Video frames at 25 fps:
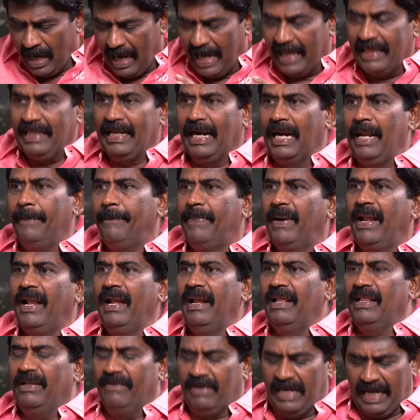அந்த
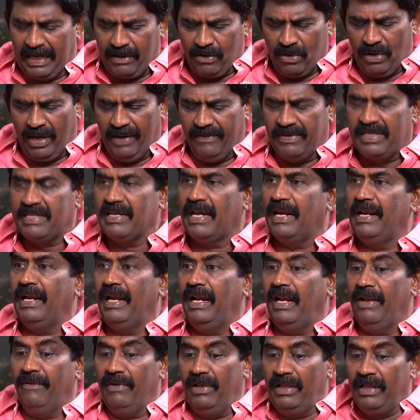அடிப்படையில் இந்த வழக்கினுடைய
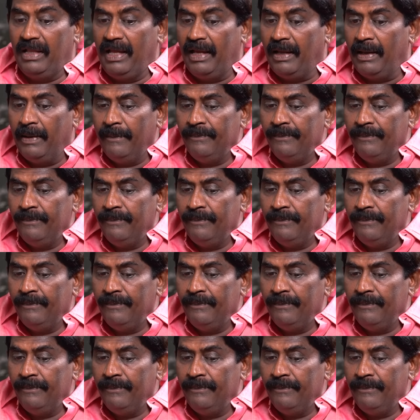விசாரணையில் வந்து